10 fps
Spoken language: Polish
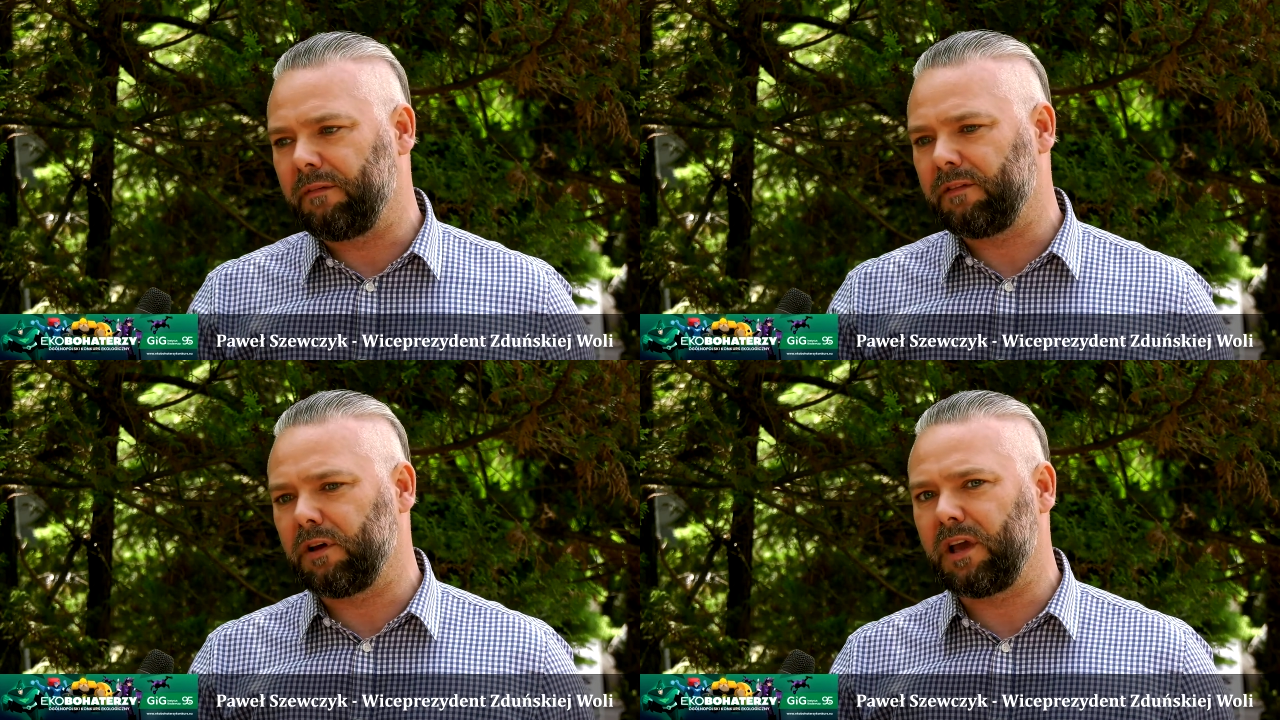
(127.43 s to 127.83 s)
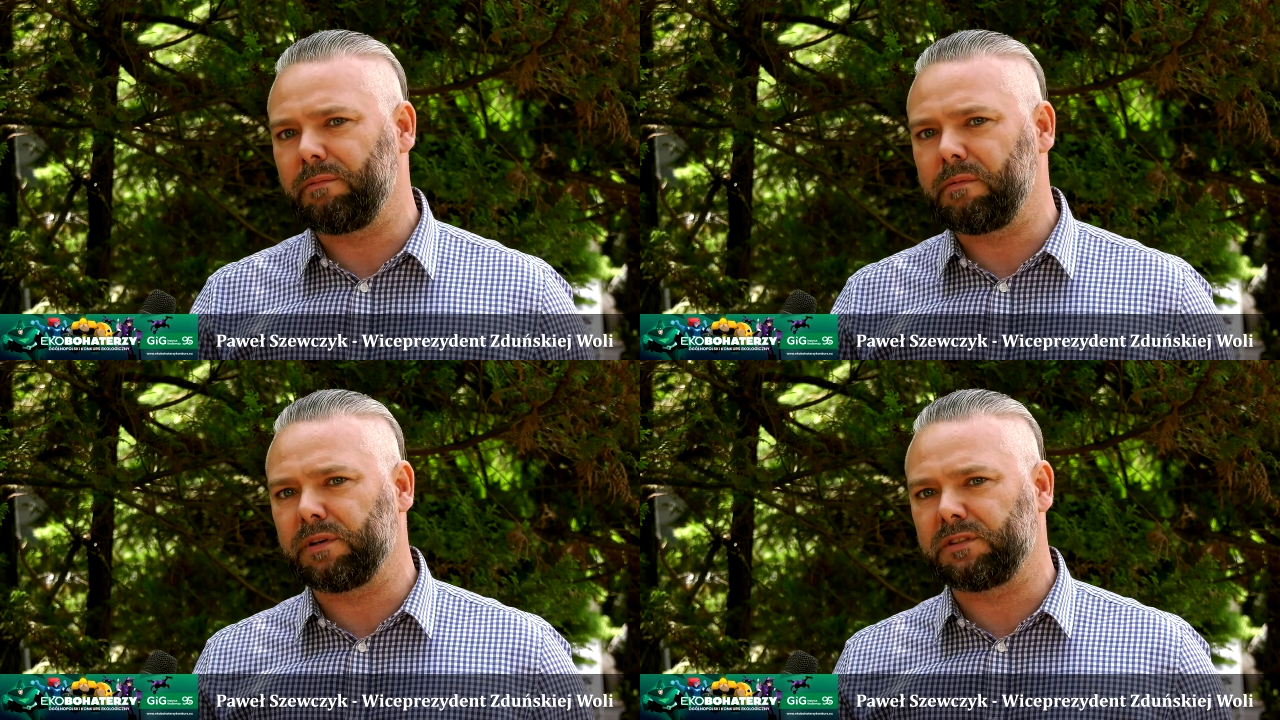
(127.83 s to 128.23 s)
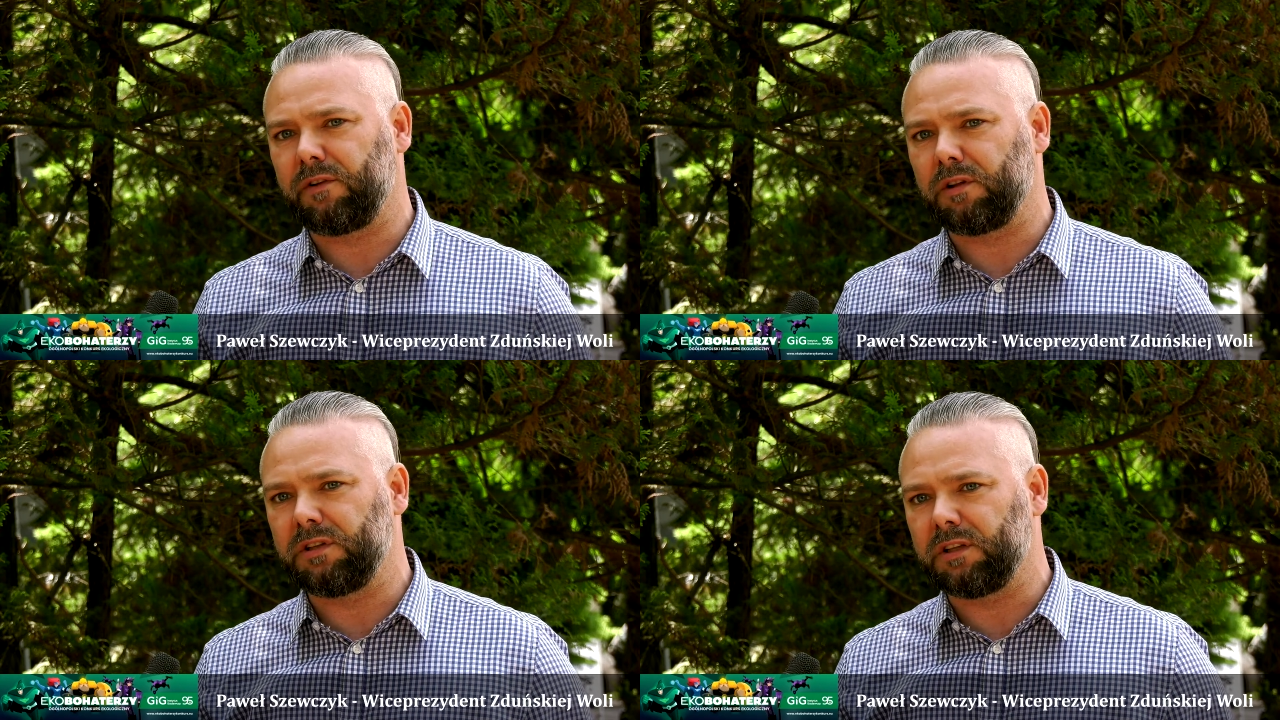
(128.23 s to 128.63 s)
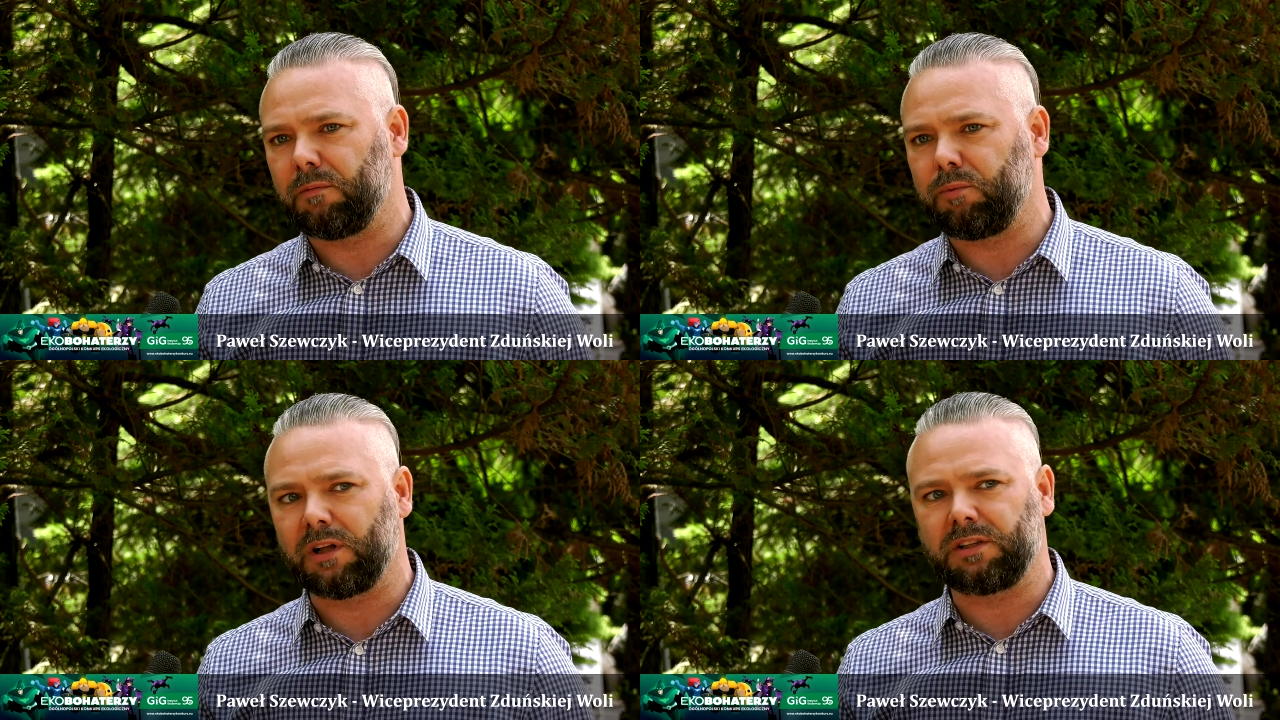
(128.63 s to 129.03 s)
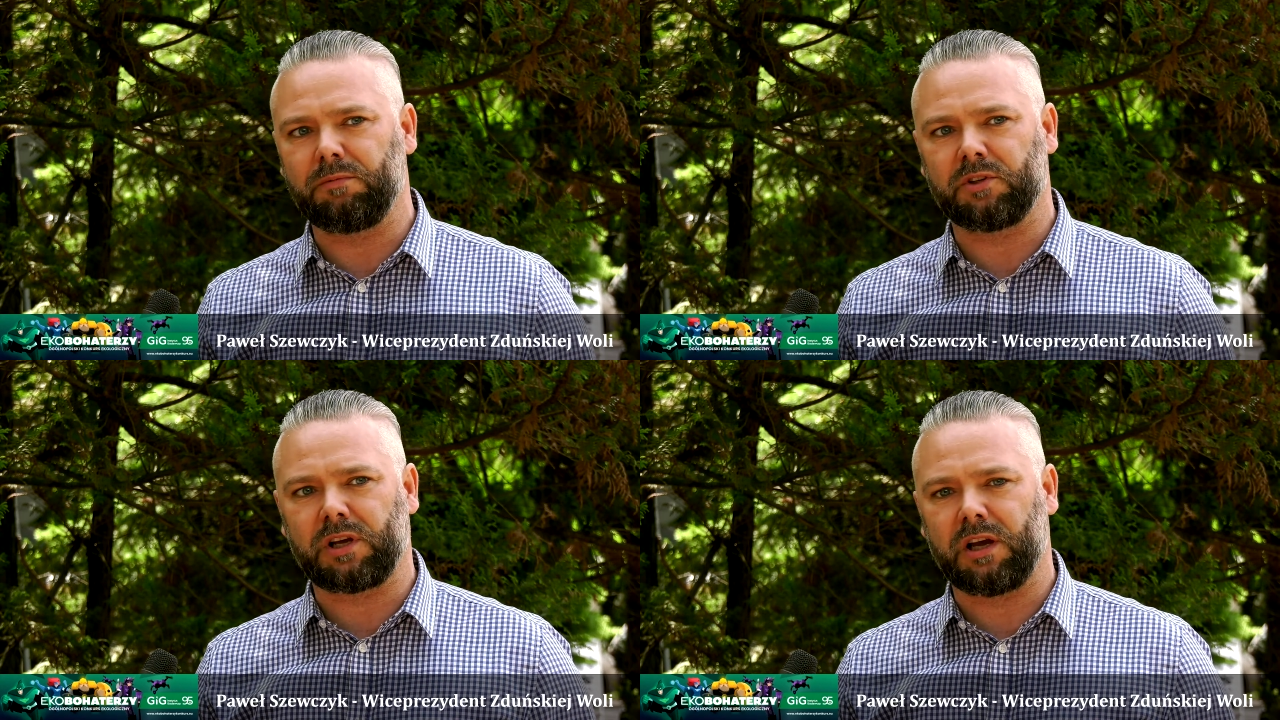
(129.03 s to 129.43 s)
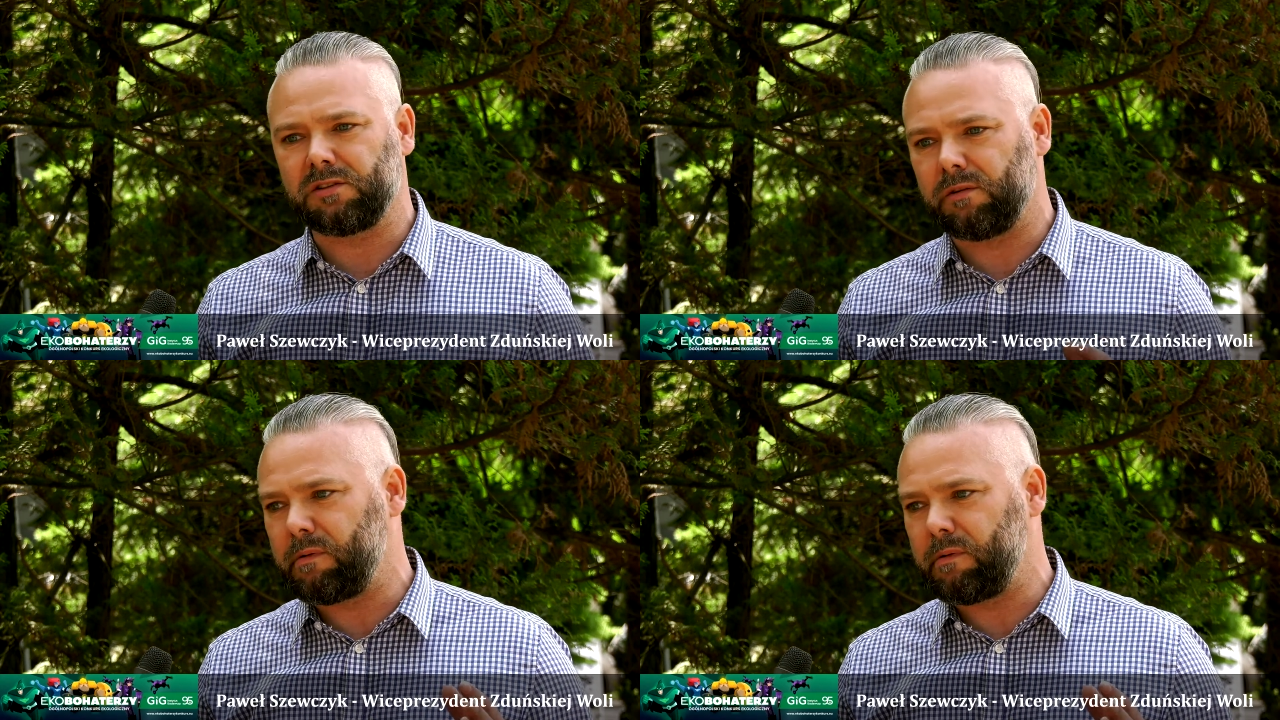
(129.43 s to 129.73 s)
Dajemy bezwrotne dopłaty mieszkańcom,